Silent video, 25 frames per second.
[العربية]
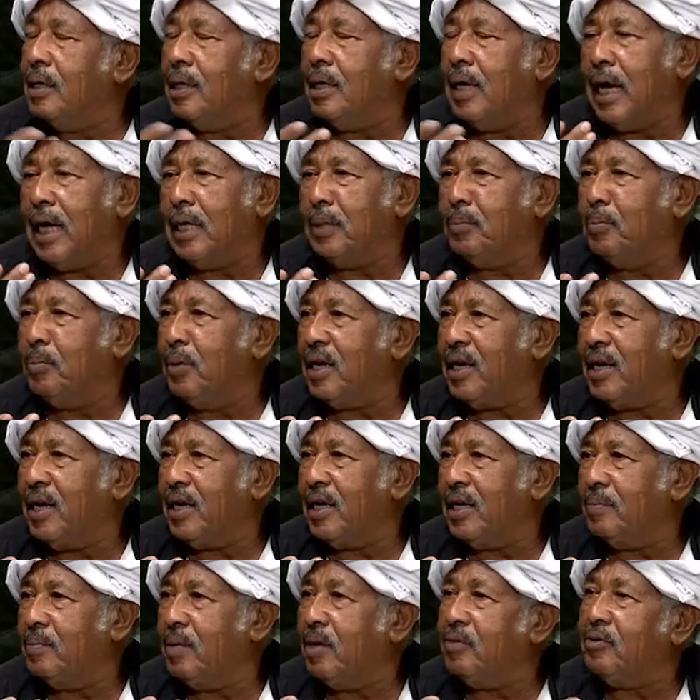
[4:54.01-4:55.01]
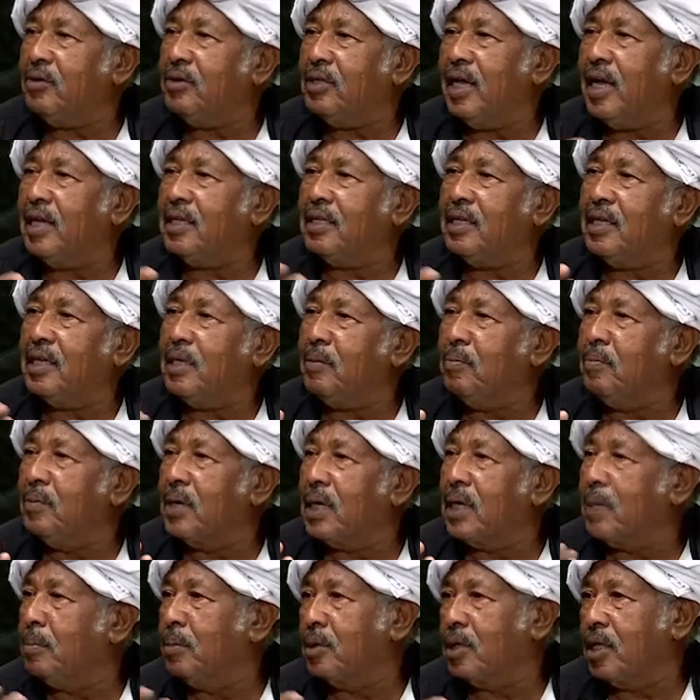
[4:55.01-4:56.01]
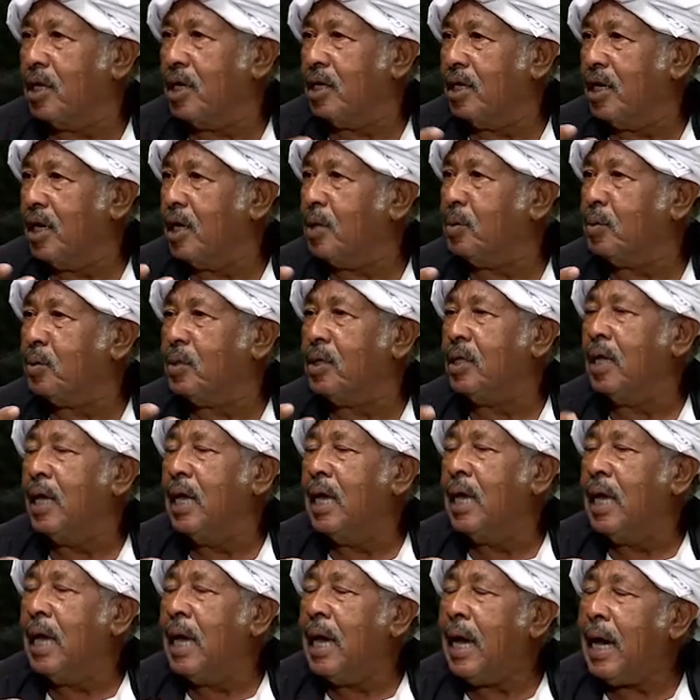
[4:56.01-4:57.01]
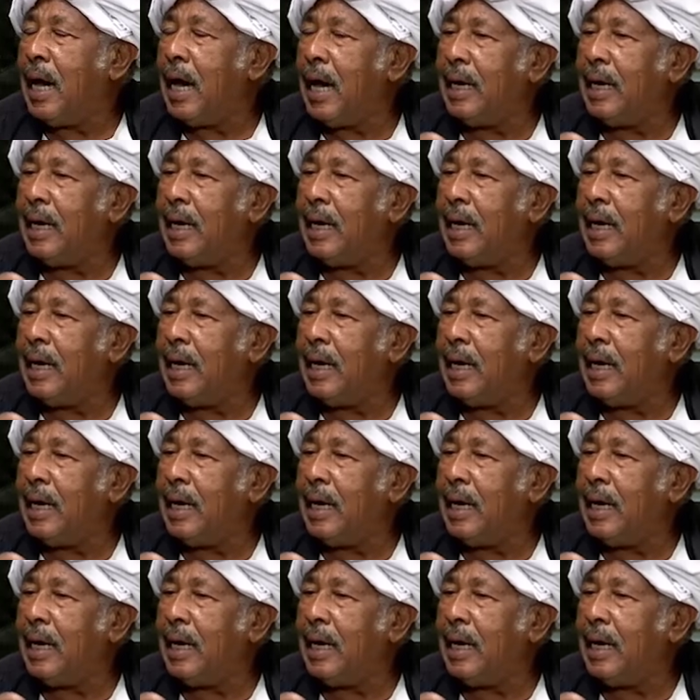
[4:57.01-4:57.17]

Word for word: عبر يعني ما نعم. في داعي تجي من برا بطيار وكذا نعم.